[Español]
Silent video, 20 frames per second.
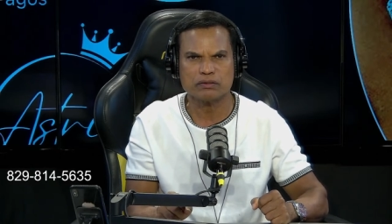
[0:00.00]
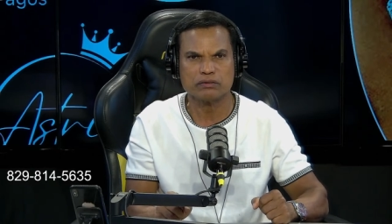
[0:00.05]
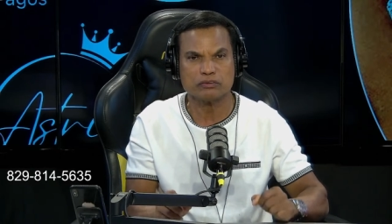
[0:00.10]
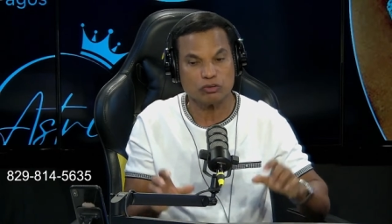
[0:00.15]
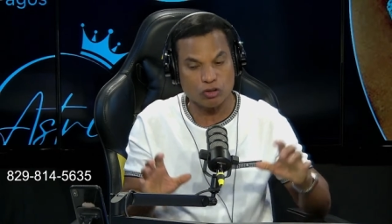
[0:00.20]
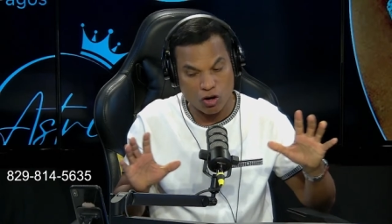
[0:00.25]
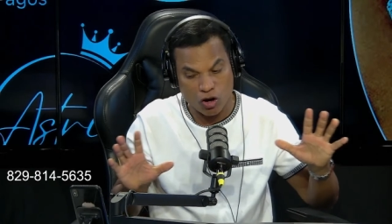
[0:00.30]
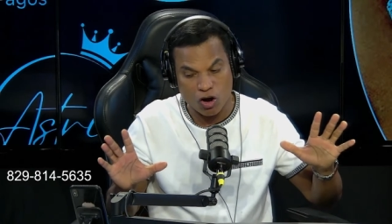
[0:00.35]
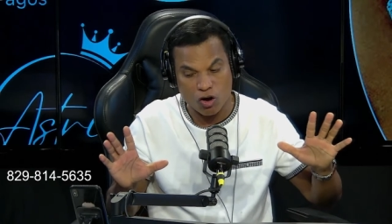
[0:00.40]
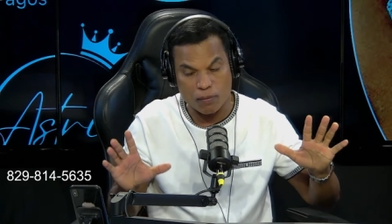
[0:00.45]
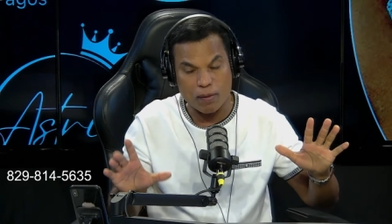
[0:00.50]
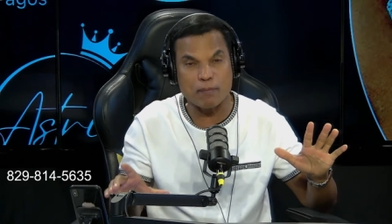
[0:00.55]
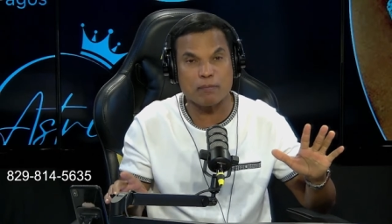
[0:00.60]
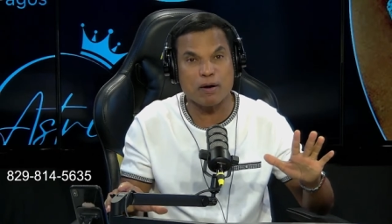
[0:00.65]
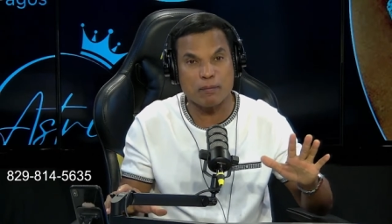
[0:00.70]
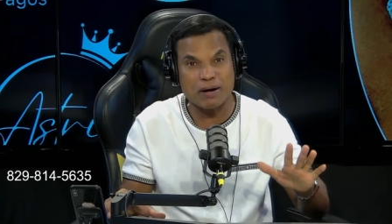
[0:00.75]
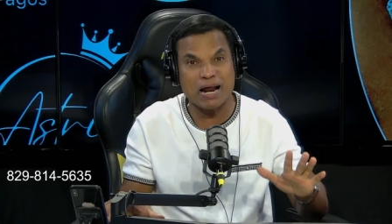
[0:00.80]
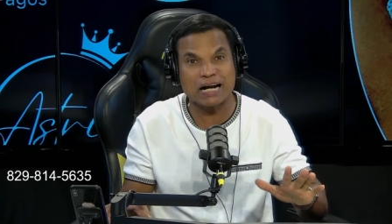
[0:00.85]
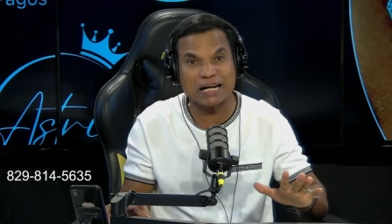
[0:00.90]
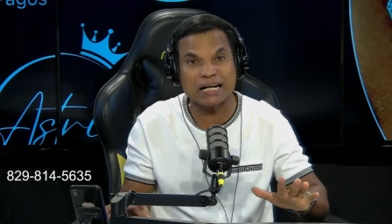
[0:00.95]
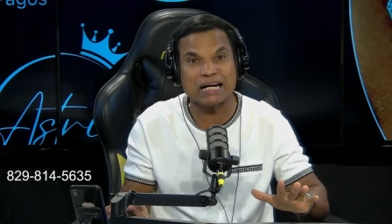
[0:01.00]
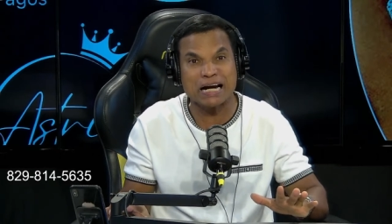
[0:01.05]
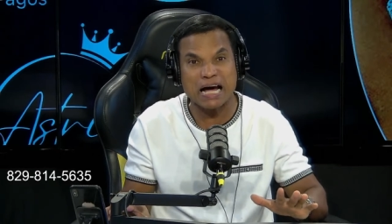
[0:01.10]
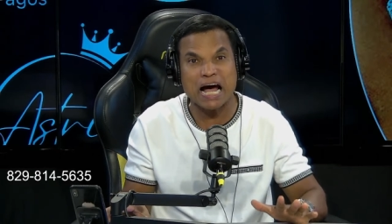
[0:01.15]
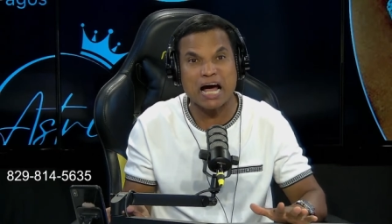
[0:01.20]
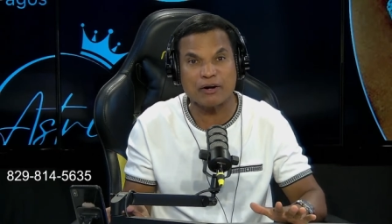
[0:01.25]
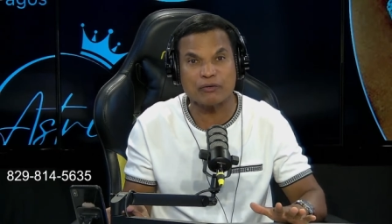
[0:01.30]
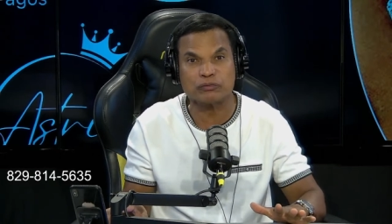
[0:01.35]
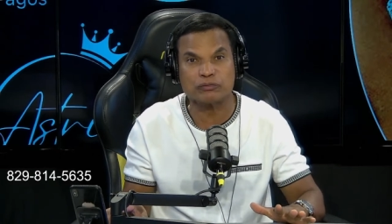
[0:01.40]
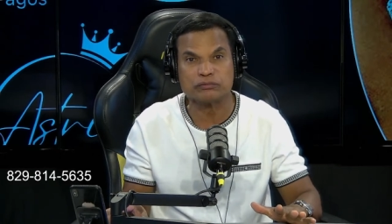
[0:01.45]
No, vamos a hablar
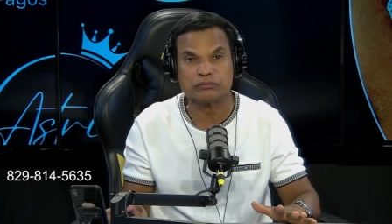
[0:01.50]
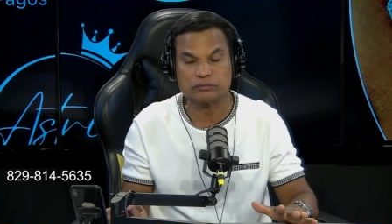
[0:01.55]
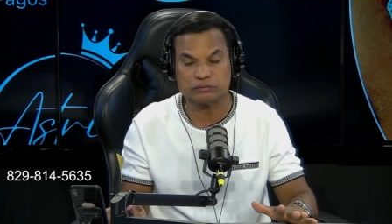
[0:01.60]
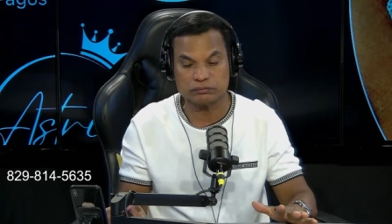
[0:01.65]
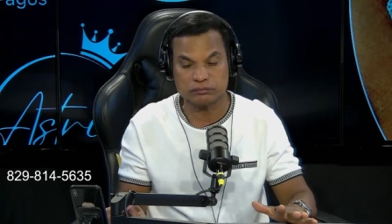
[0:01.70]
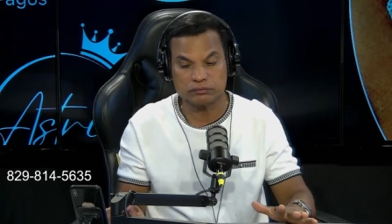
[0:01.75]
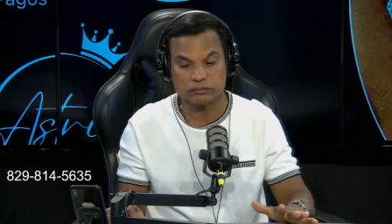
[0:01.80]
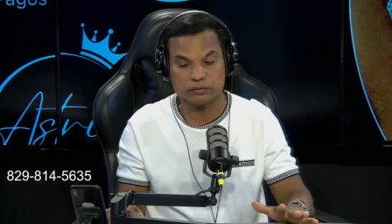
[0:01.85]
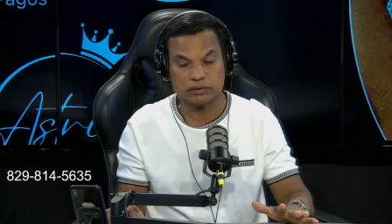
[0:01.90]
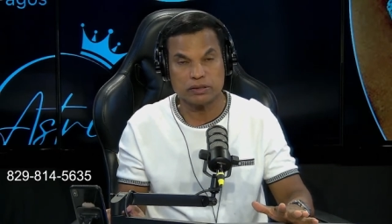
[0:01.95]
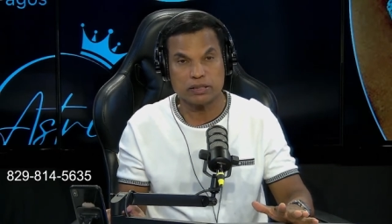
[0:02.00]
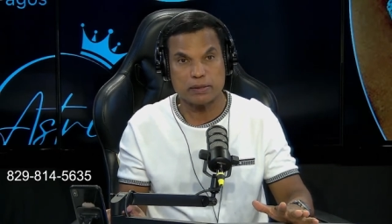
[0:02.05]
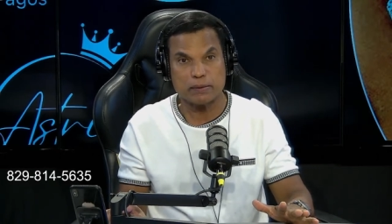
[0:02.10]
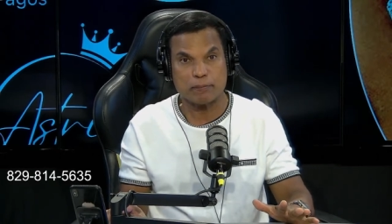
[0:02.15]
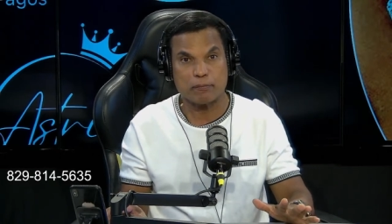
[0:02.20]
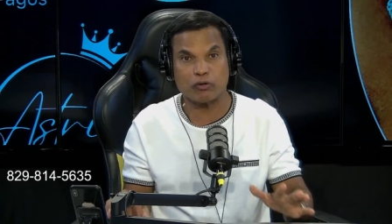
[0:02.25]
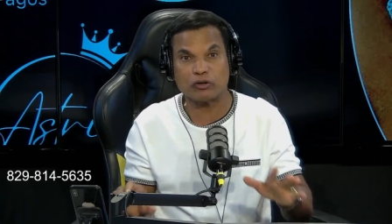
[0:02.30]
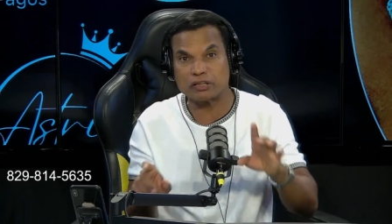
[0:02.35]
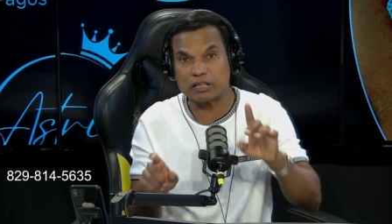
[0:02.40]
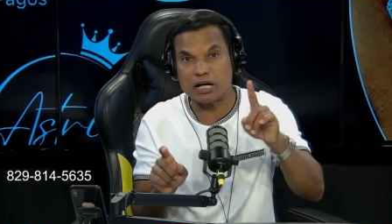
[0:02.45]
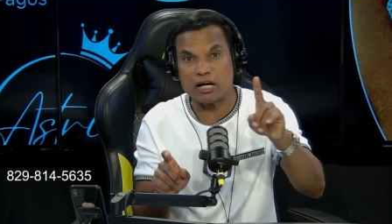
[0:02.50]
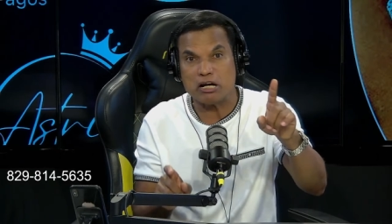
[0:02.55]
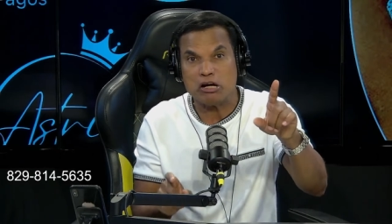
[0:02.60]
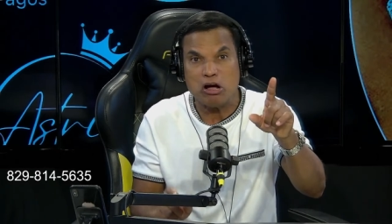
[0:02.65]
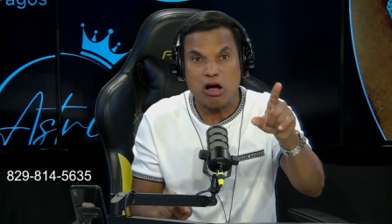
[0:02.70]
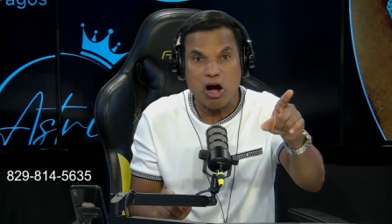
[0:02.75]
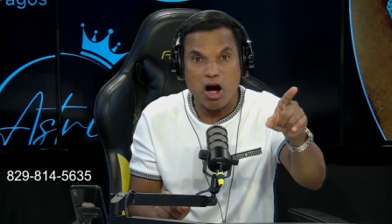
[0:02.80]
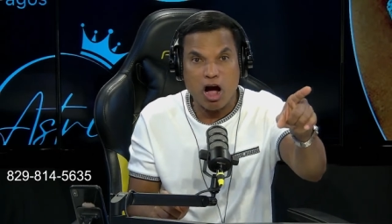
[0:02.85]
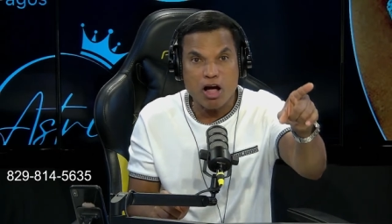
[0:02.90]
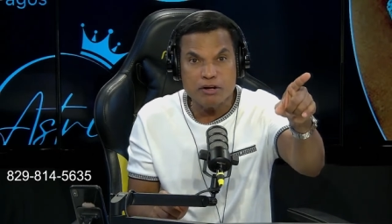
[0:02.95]
claro. Porque
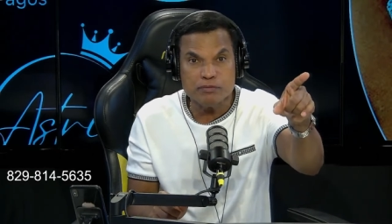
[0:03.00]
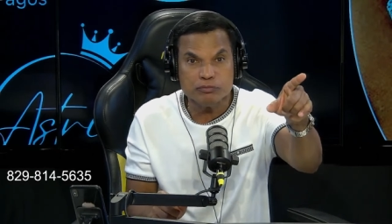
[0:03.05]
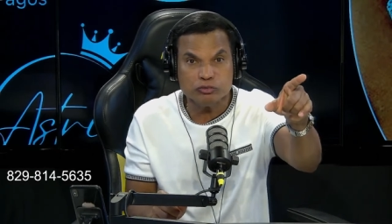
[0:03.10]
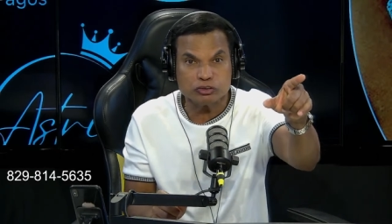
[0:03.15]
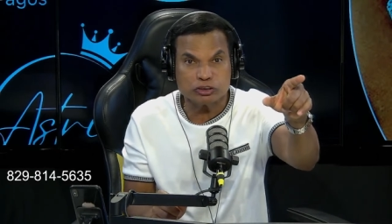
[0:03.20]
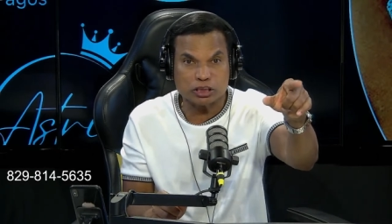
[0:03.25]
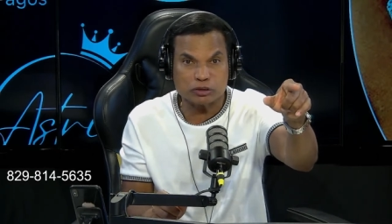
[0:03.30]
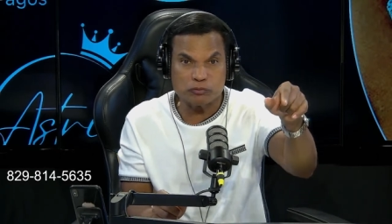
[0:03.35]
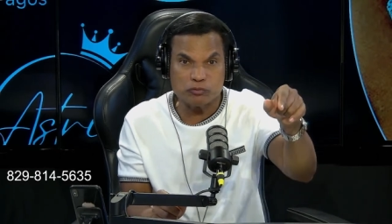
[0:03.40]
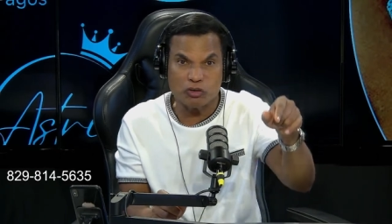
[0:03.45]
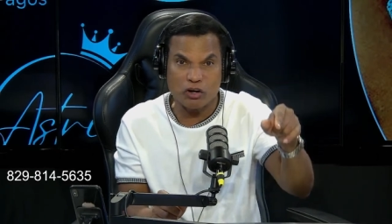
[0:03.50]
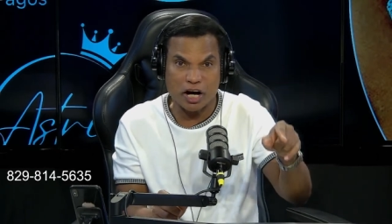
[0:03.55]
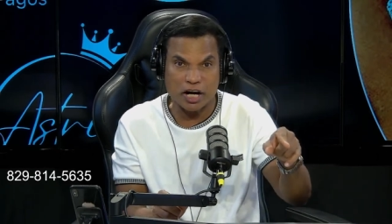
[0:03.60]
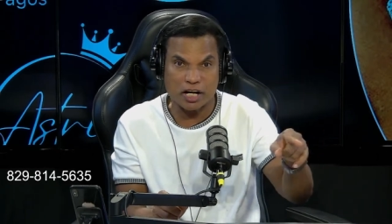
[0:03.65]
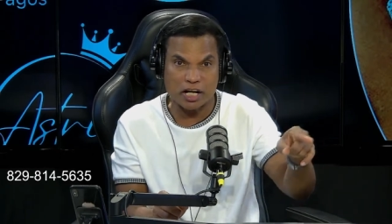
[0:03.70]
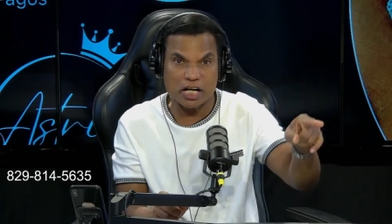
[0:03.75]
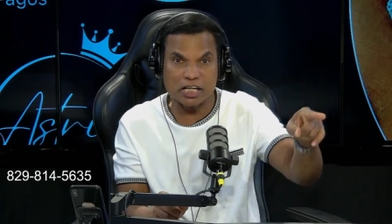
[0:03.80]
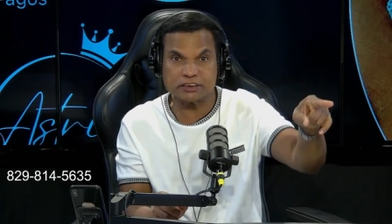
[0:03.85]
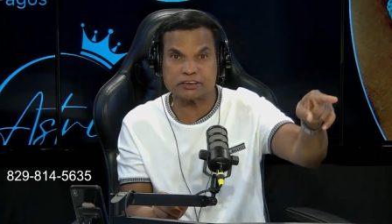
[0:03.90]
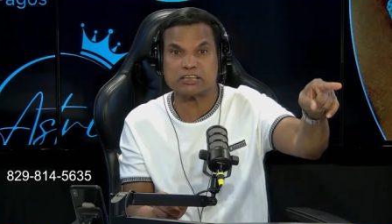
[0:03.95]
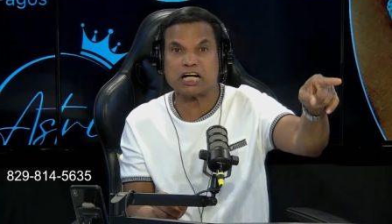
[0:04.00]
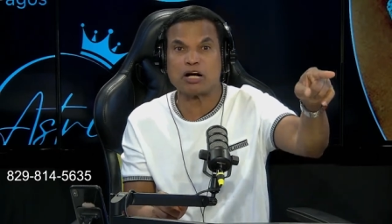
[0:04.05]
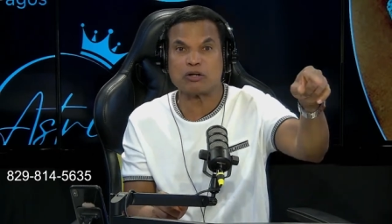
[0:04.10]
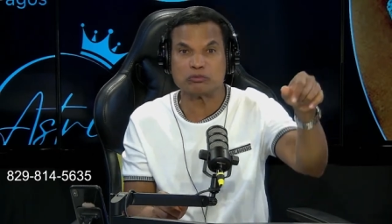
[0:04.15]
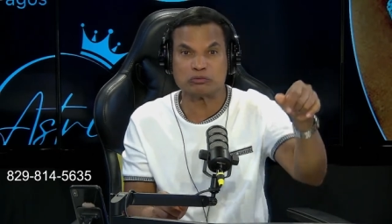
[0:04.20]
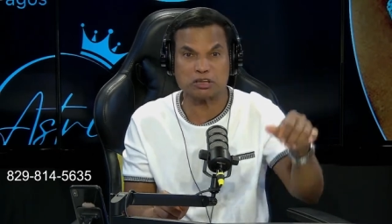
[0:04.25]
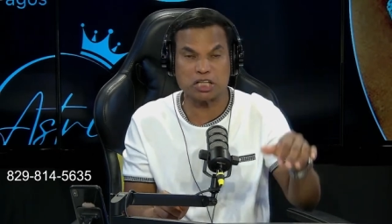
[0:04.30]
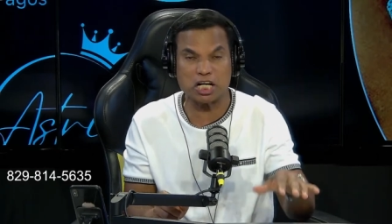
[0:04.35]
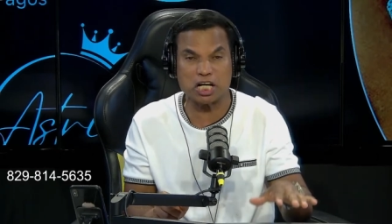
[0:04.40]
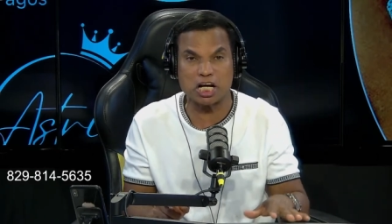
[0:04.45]
hay muchas mujeres de estas que
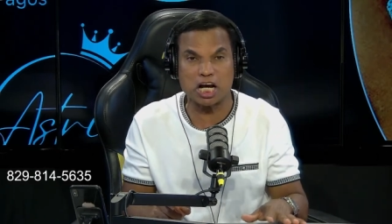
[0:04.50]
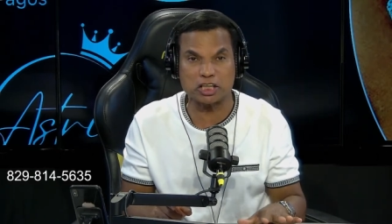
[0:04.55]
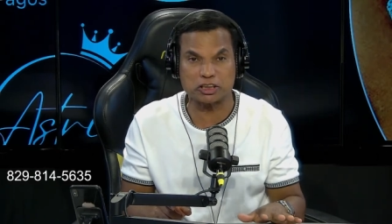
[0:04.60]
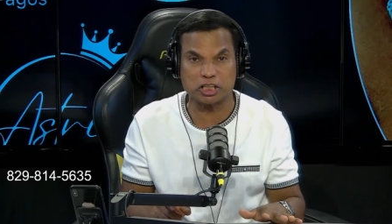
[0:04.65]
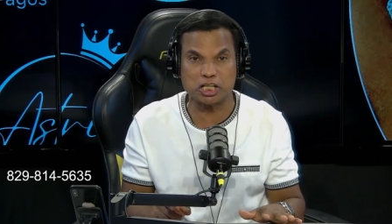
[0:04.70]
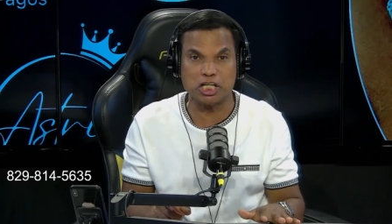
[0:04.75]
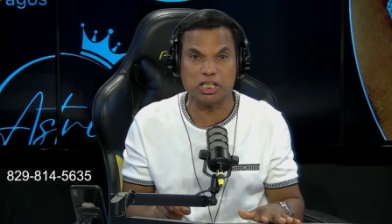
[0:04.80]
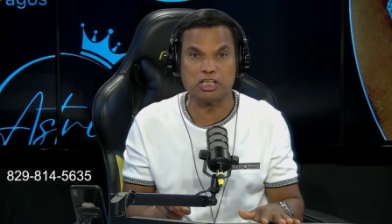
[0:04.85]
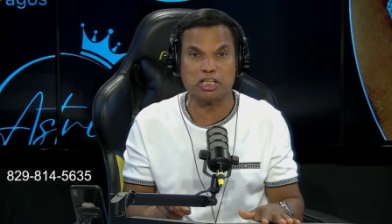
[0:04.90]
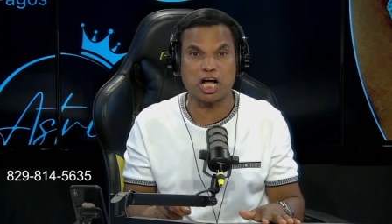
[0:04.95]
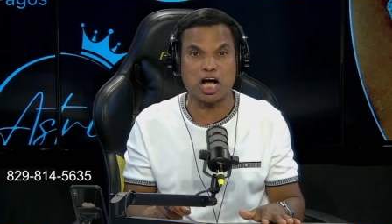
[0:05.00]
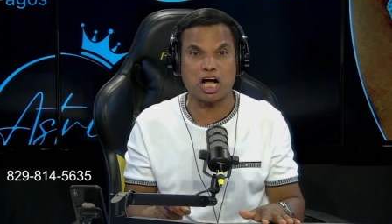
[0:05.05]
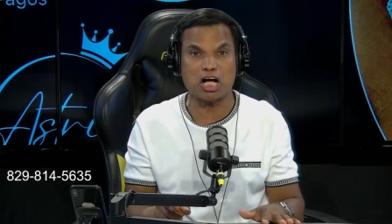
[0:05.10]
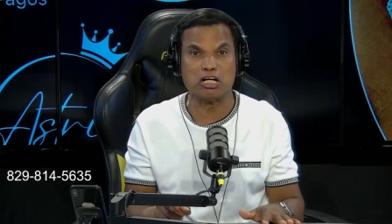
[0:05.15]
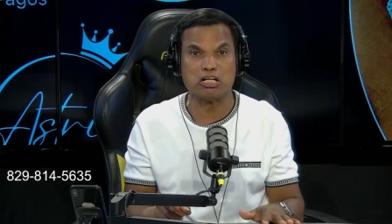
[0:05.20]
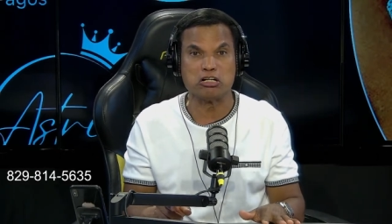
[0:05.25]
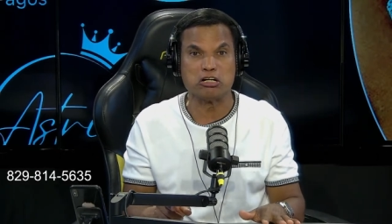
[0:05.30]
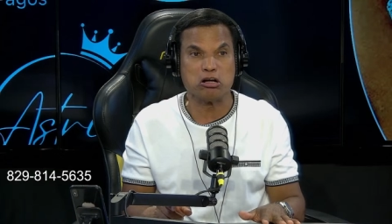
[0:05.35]
usted la tilda.